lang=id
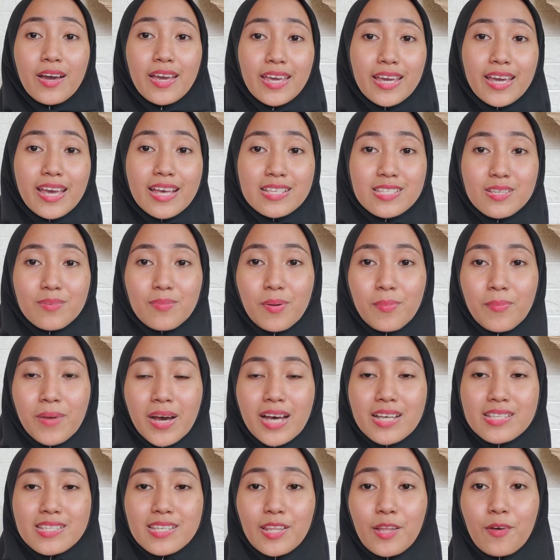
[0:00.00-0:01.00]
Oh ya guys, sebelum
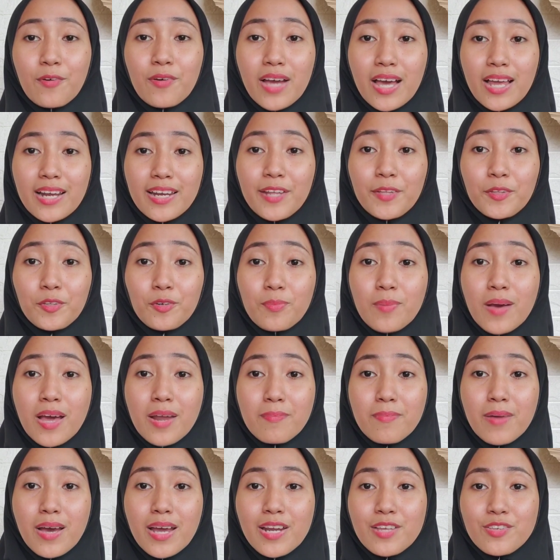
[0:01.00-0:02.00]
aku kasih tahu kalian untuk
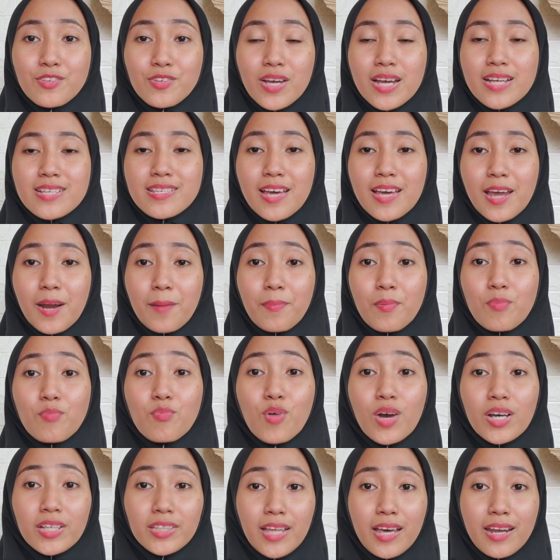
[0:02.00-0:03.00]
bahan-bahan dan juga cara
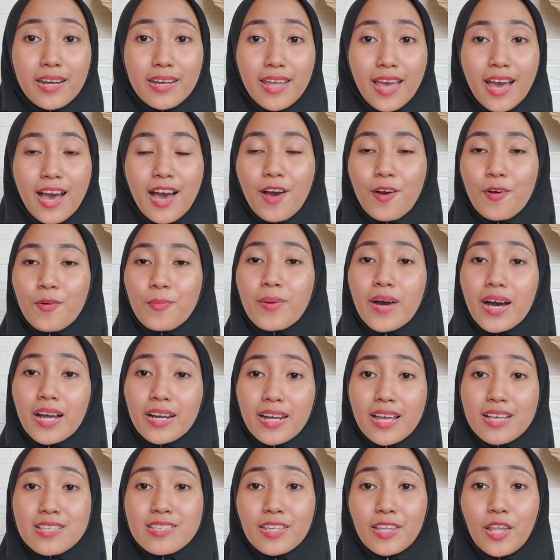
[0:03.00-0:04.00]
pembuatannya, aku
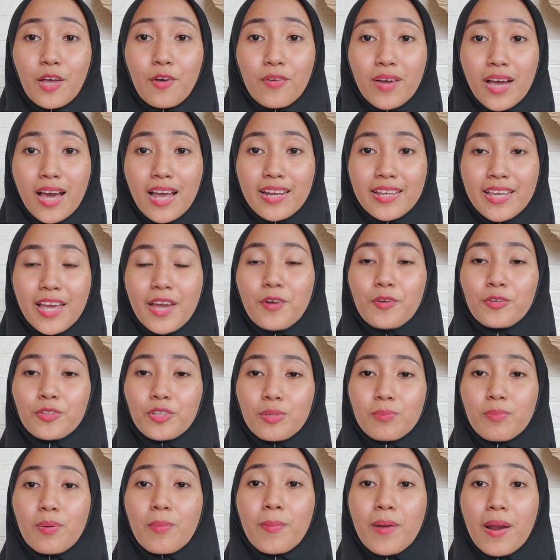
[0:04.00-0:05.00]
bakal kasih tahu kalian
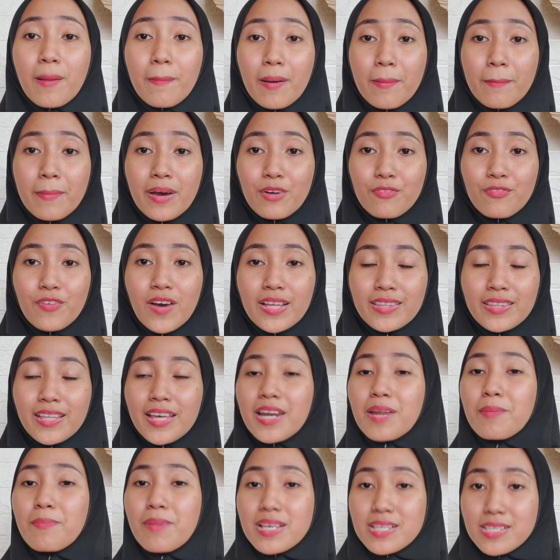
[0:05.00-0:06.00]
untuk beberapa manfaat
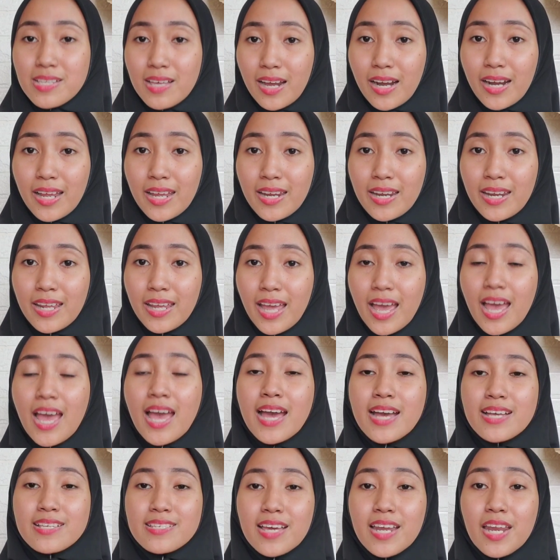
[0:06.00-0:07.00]
dari masker ini.
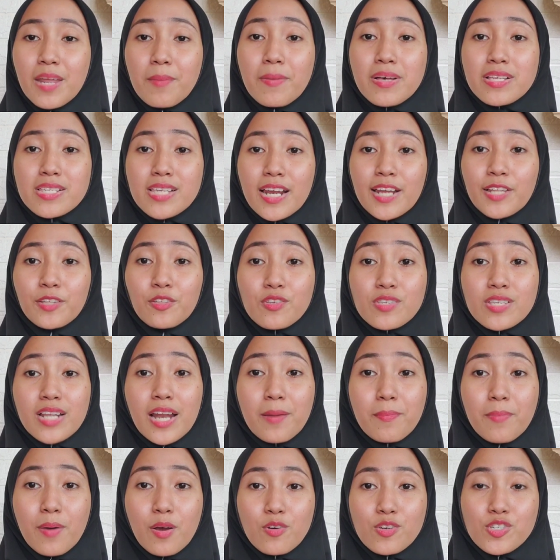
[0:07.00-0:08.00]
Jadi masker itu
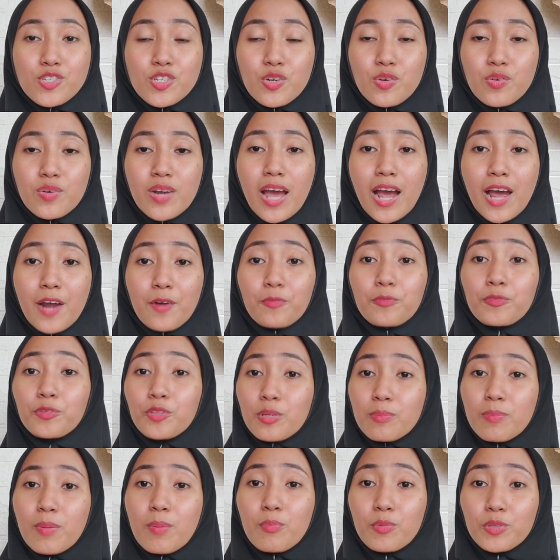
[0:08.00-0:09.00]
selain bagus digunakan
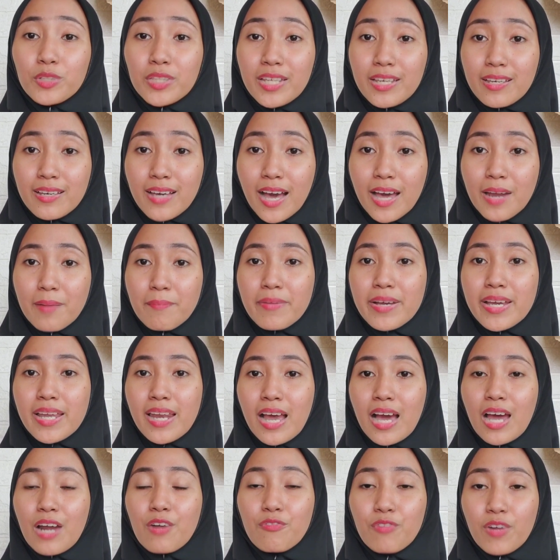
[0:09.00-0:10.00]
untuk memutihkan,
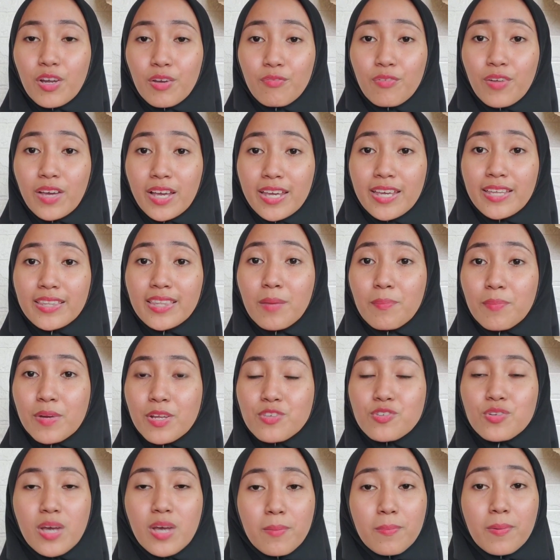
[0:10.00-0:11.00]
menghilangkan flek-flek hitam
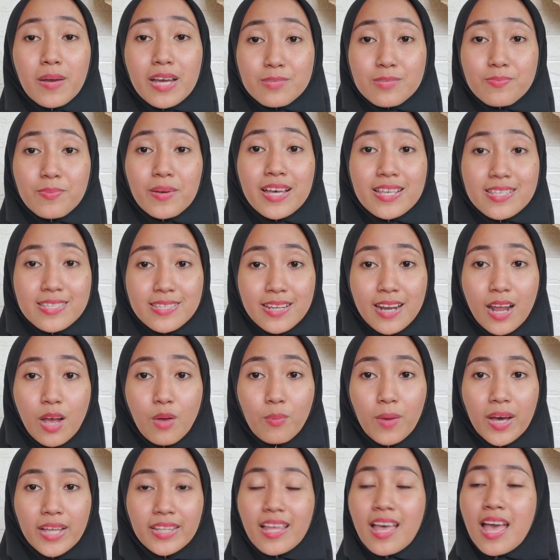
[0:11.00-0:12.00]
dan juga bekas-bekas
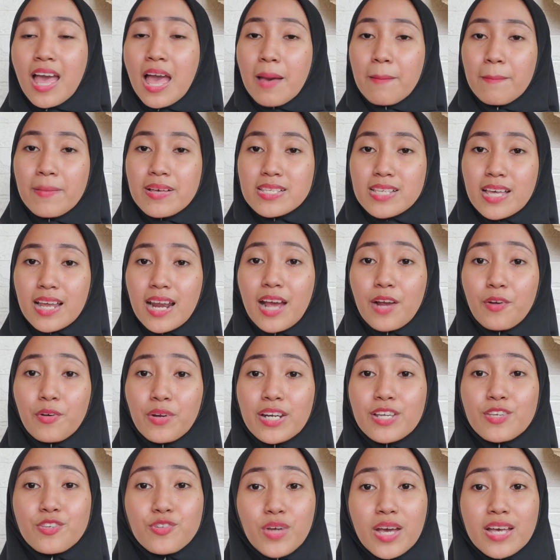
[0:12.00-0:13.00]
jerawat, masker
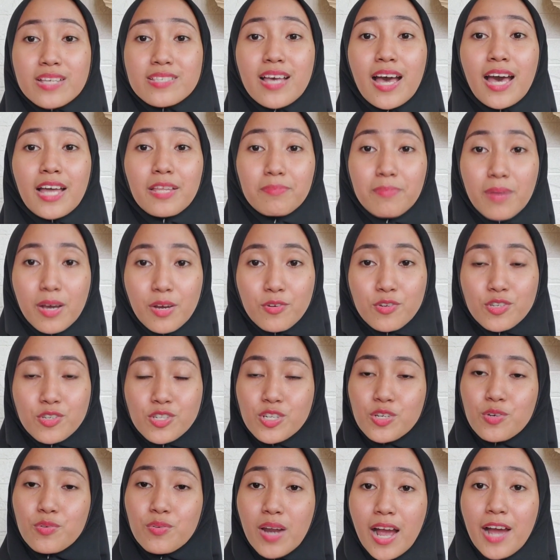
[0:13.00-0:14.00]
aku ini juga sangat
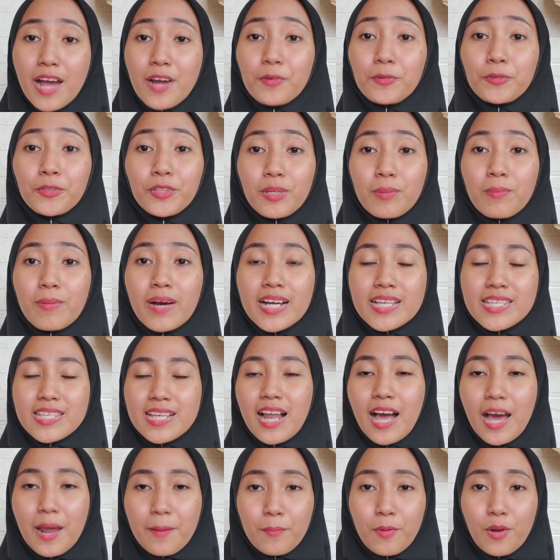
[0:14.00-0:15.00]
bagus digunakan untuk
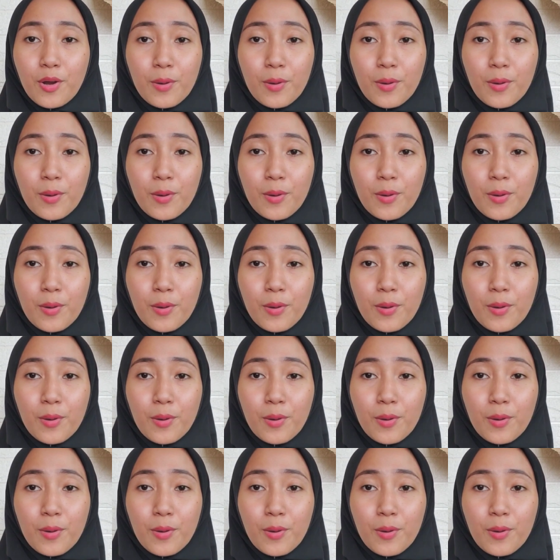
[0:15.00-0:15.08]
mengecilkan